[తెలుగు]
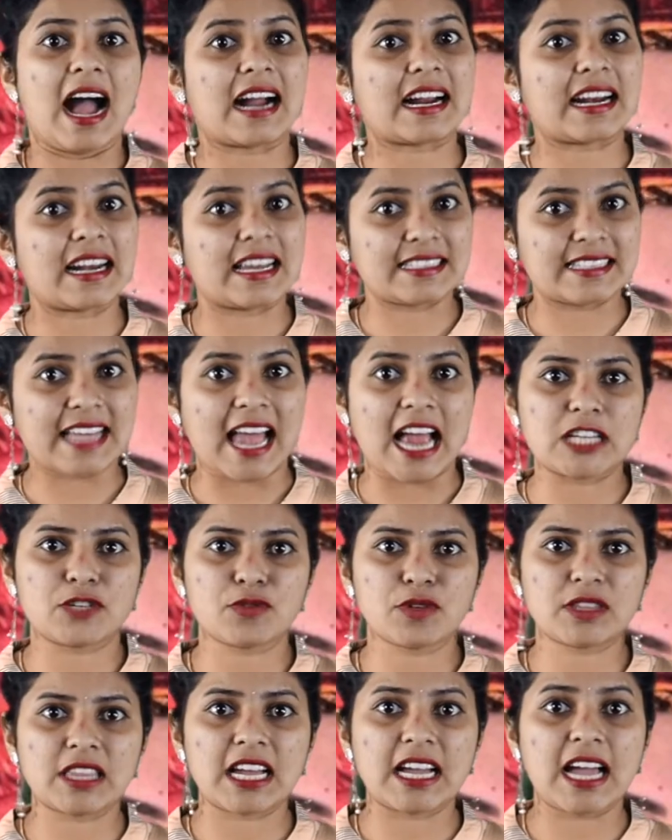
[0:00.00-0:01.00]
అక్కడ
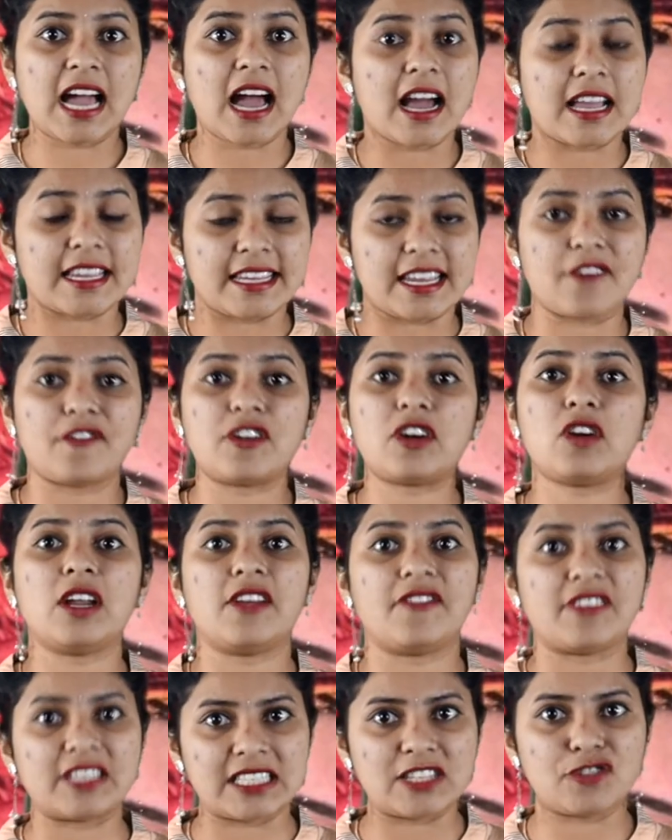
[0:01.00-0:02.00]
శాశ్వతంగా ఎవరు
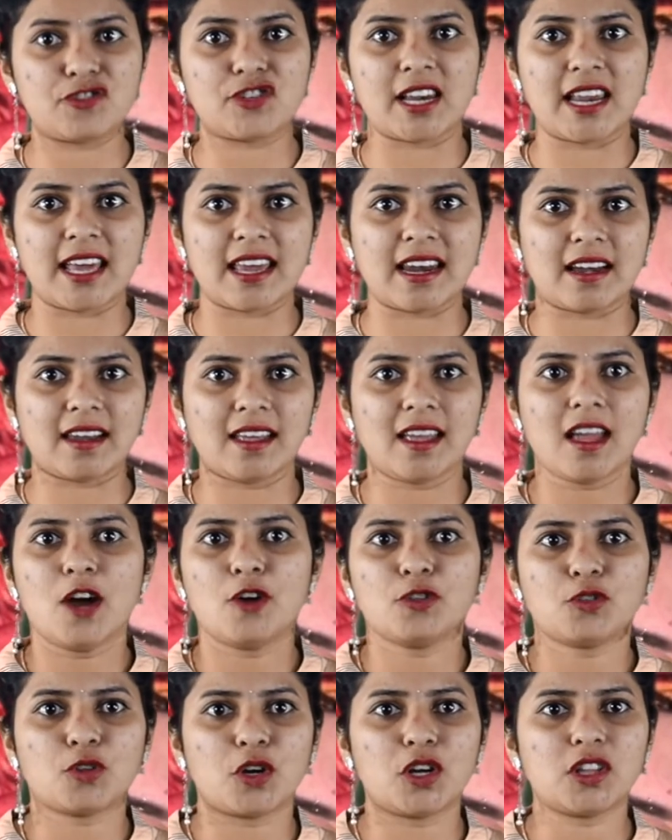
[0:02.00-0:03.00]
నివసించలేరని
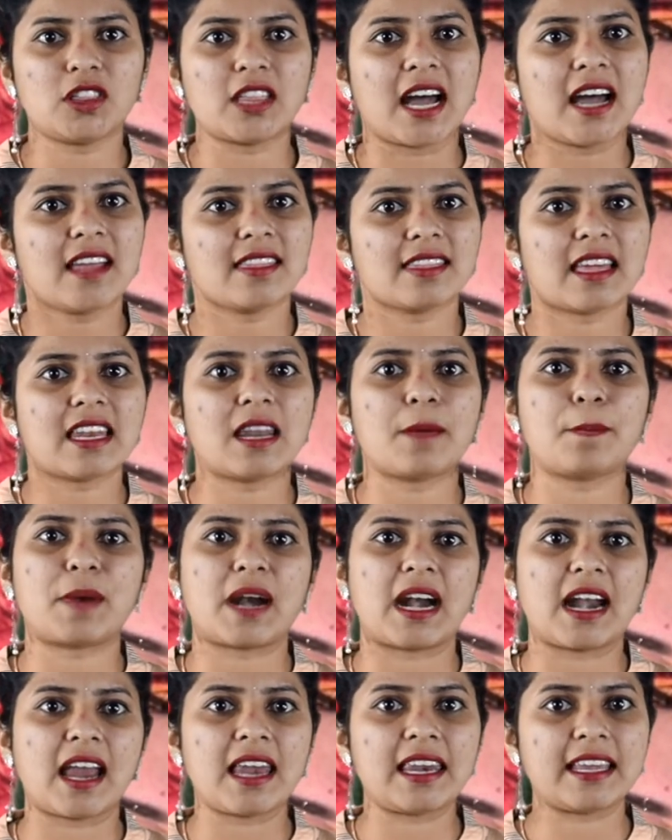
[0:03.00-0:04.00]
తొలుత తన
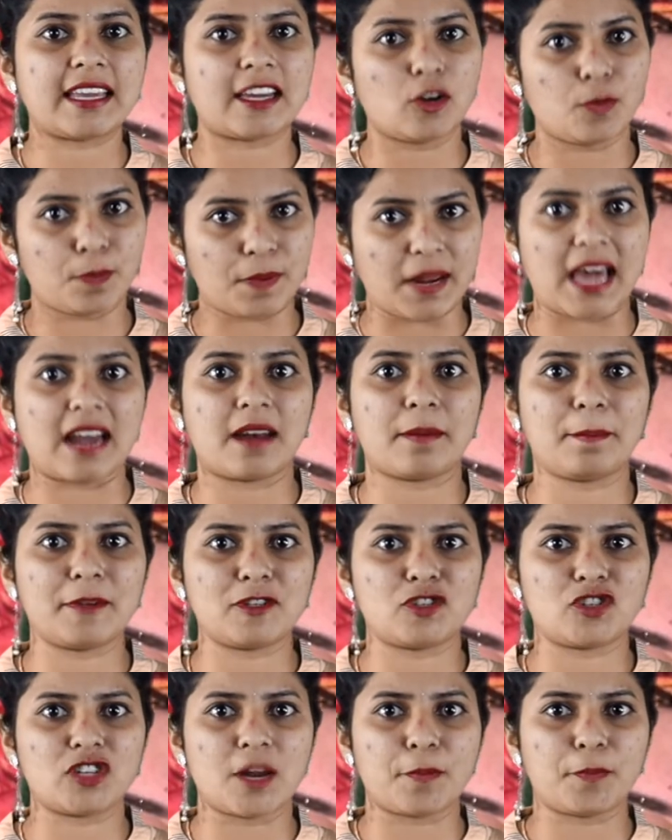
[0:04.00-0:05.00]
ప్రణాళికను
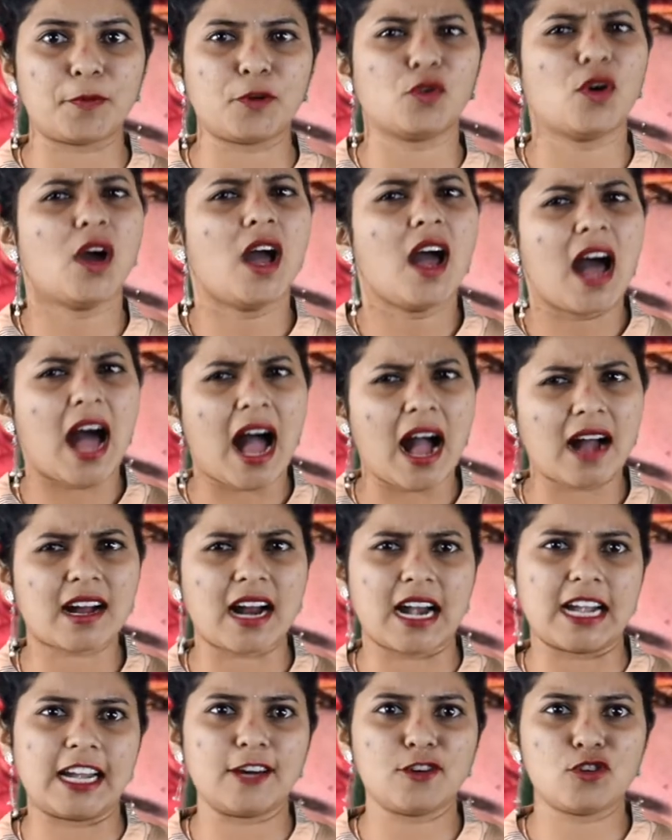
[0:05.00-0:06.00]
ప్రారంభించినప్పుడు ఆ
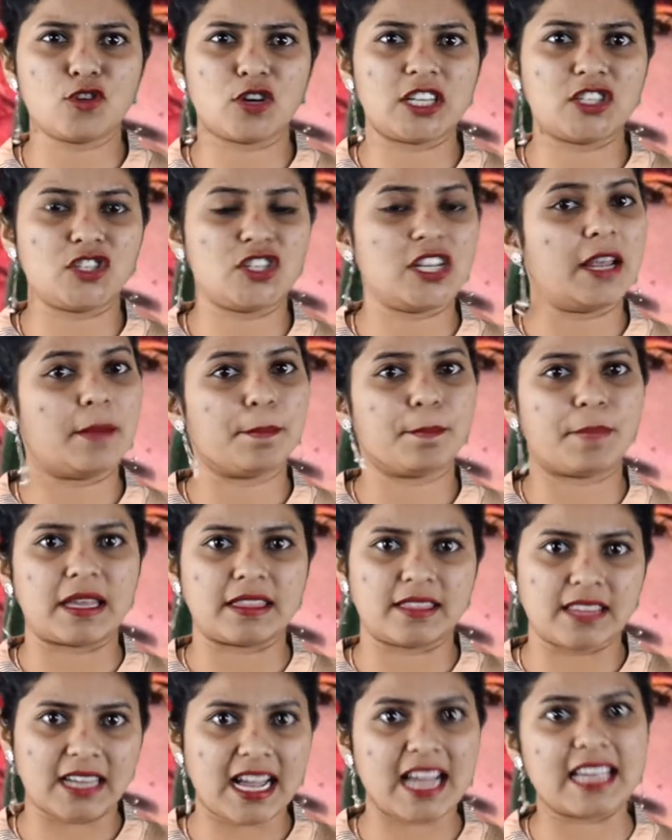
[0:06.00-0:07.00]
ఖండం గురించి
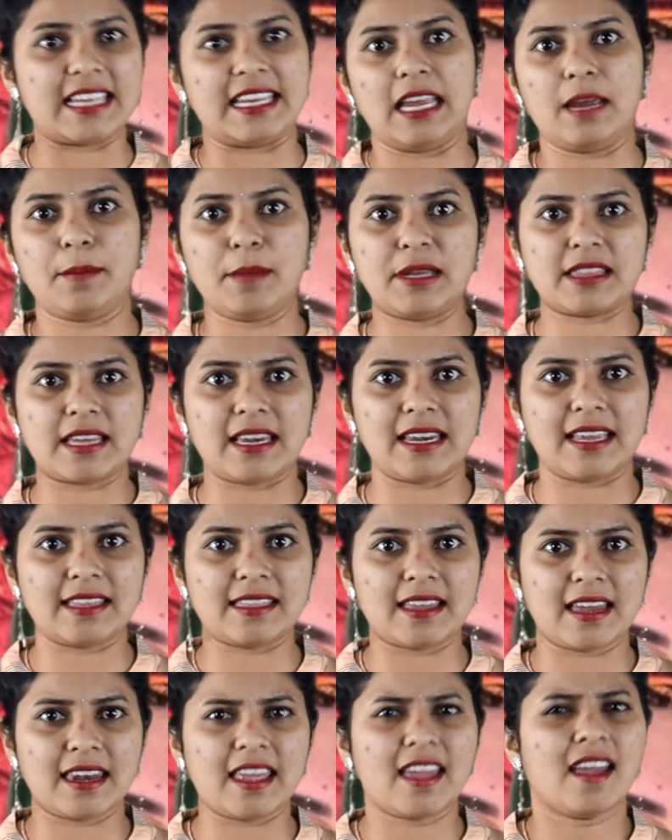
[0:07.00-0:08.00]
పెద్దగా ఏమీ
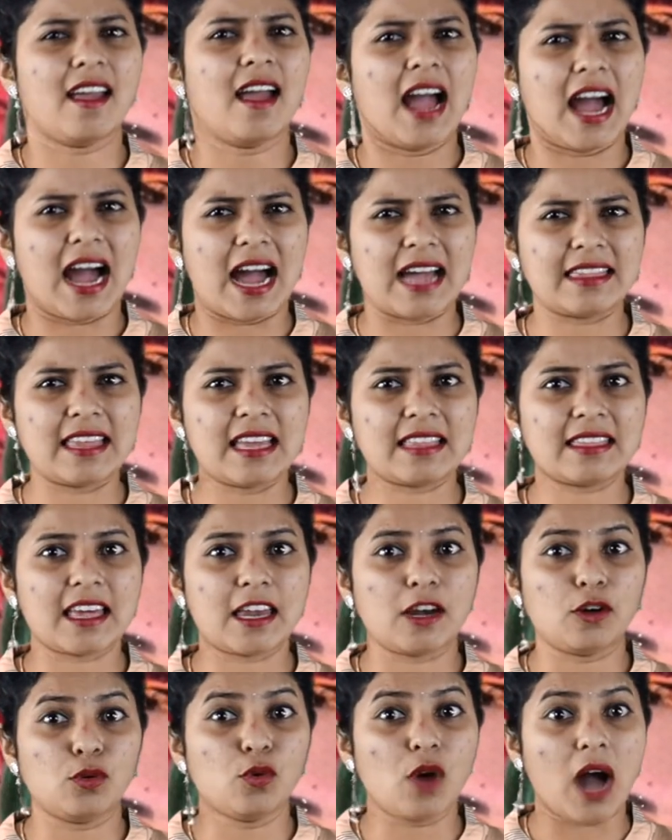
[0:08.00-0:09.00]
తెలియదని అదే
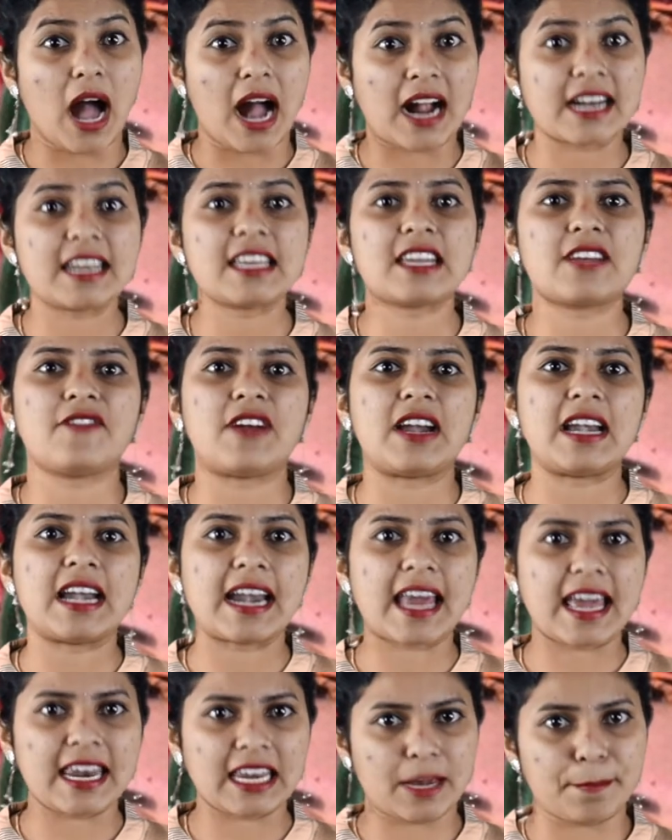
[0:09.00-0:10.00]
తనను అక్కడికి
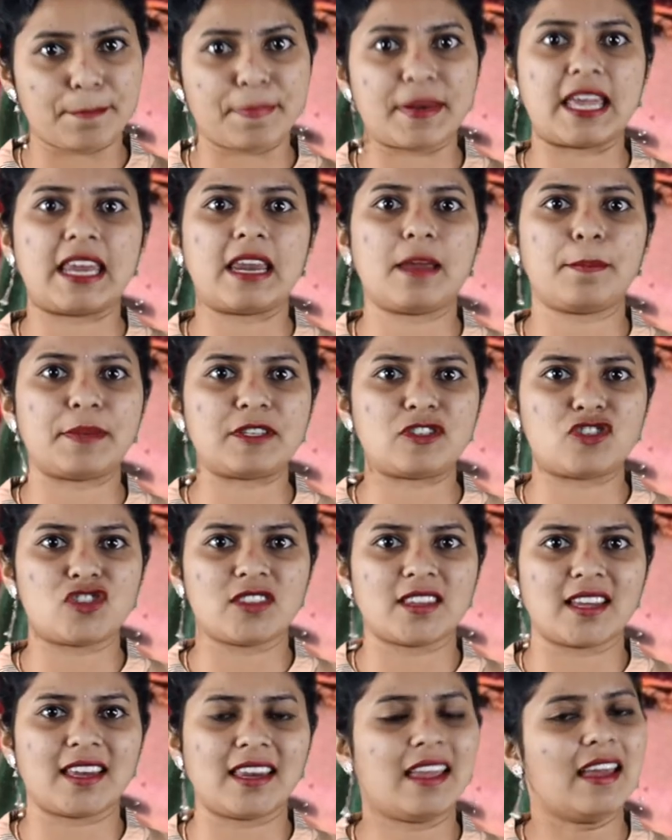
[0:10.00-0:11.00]
వెళ్ళడానికి
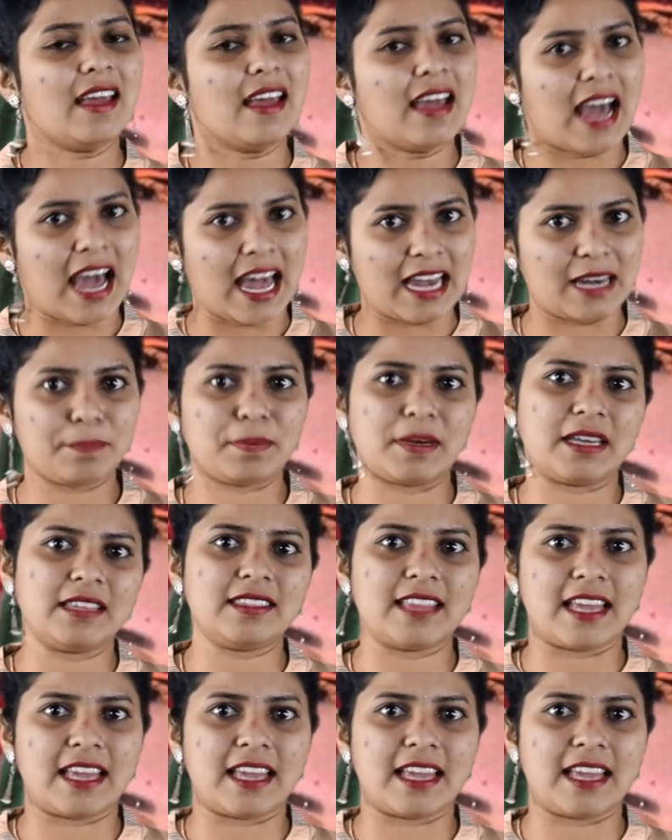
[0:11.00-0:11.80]
ప్రేరేపించిందని హరిప్రీత్